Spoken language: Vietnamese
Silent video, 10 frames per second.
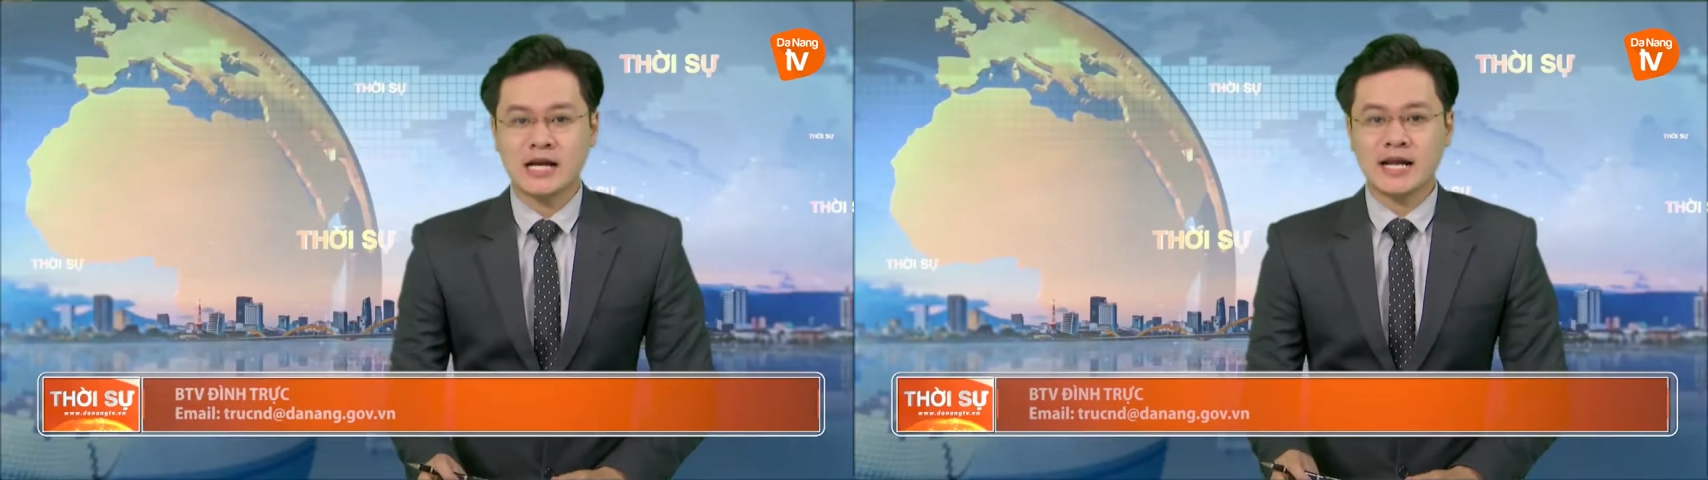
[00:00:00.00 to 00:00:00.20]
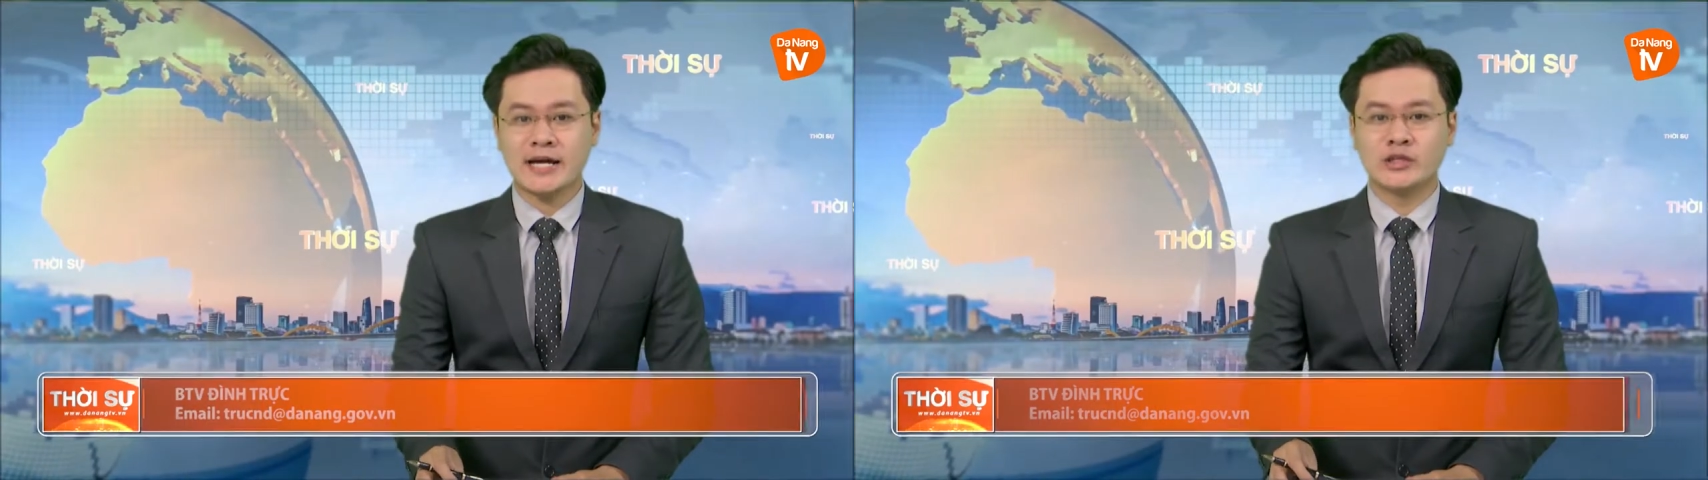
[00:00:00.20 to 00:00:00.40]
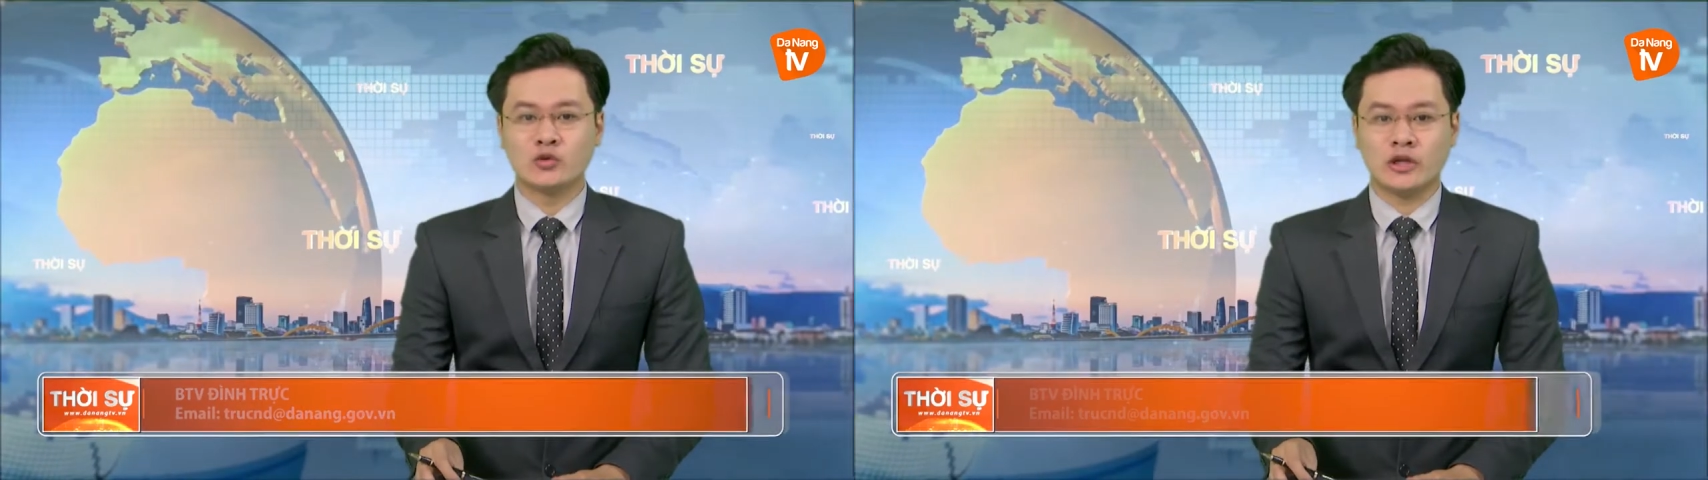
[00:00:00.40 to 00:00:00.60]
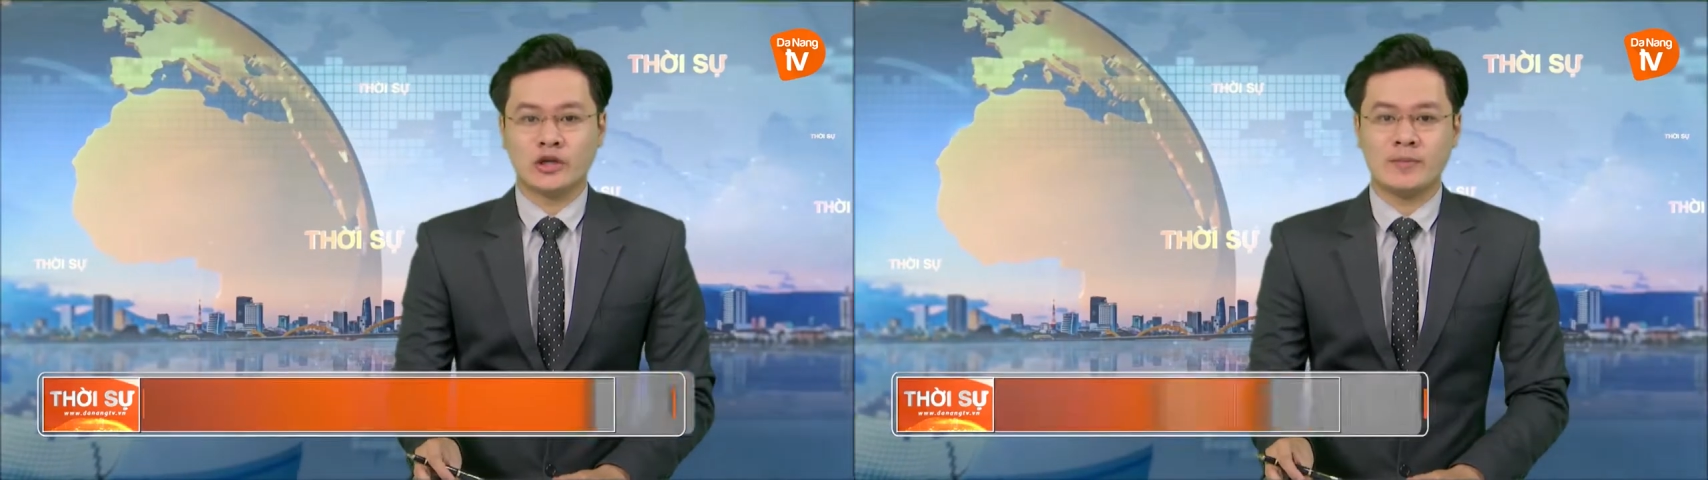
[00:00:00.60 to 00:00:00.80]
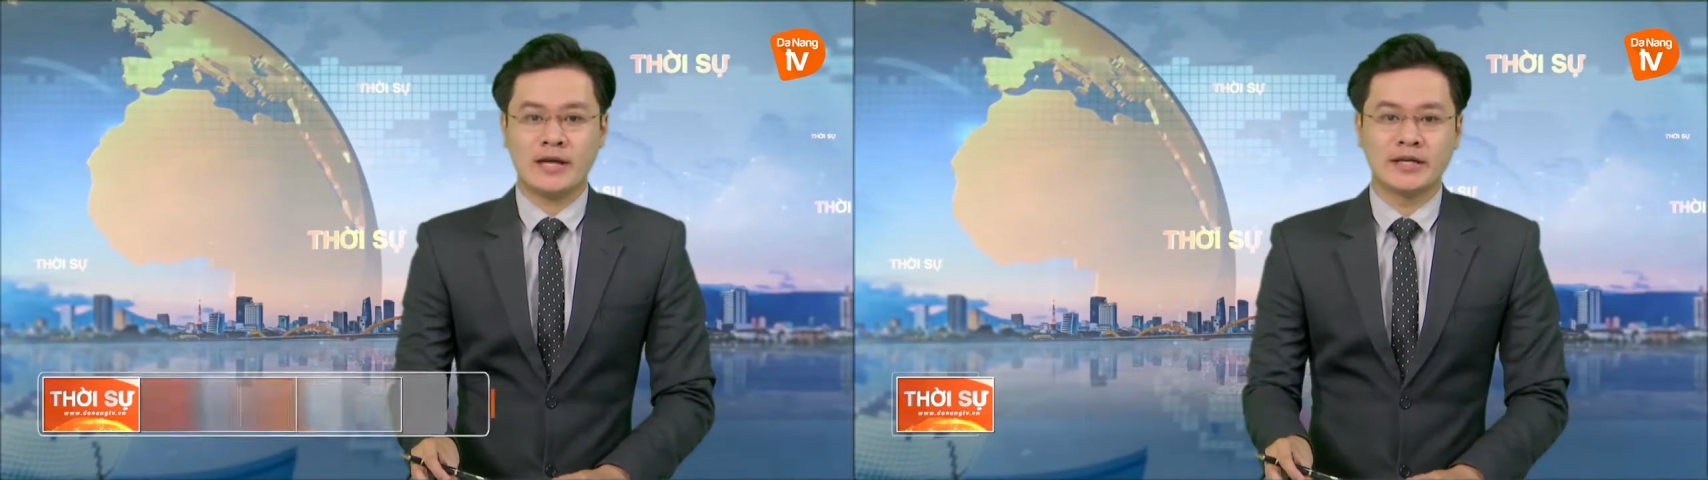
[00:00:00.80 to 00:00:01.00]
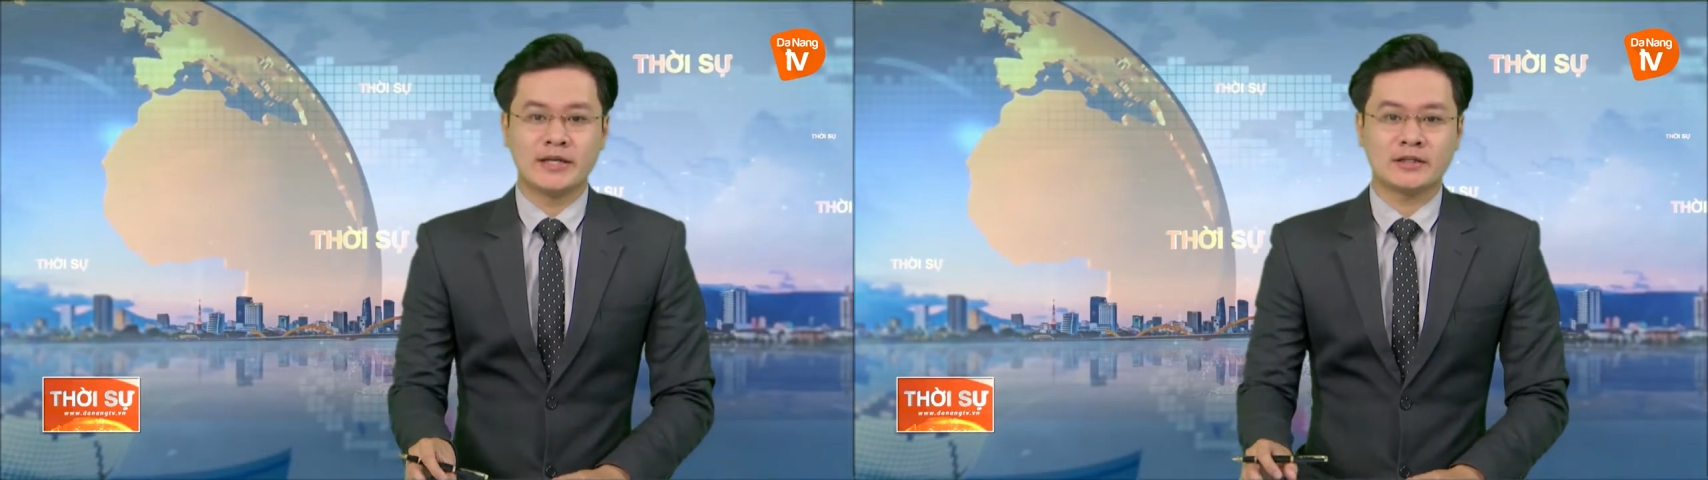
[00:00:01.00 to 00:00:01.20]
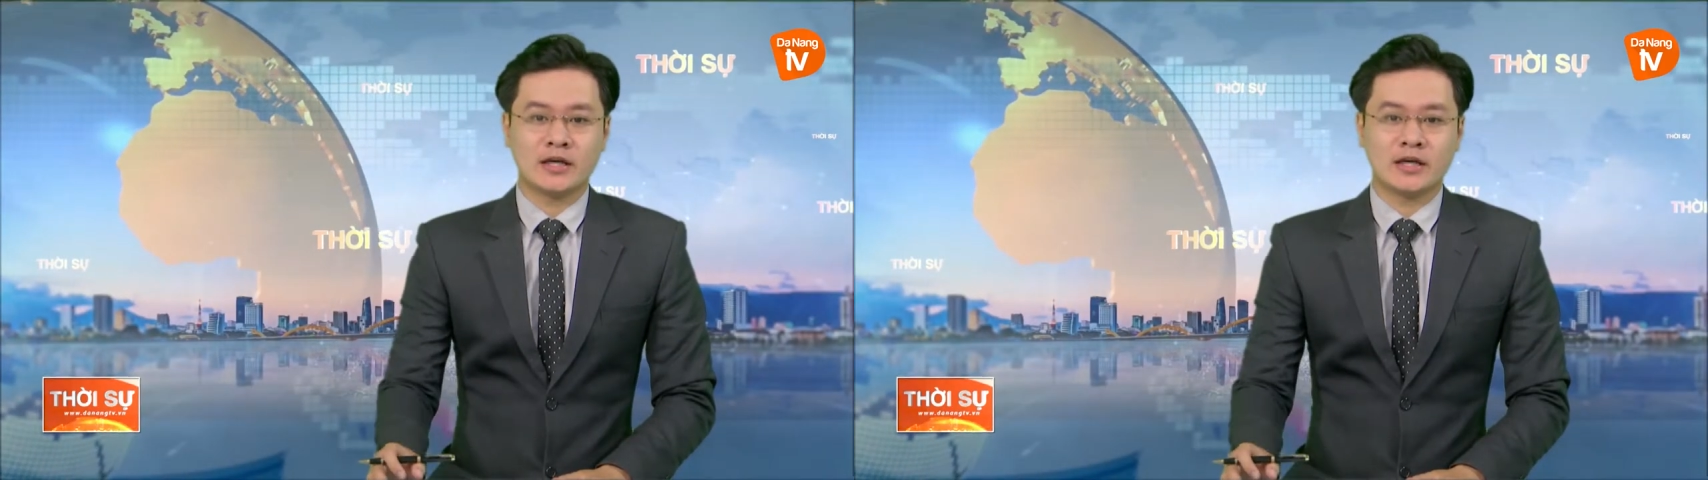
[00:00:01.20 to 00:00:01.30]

Sáng nay, Chủ tịch Ủy ban Nhân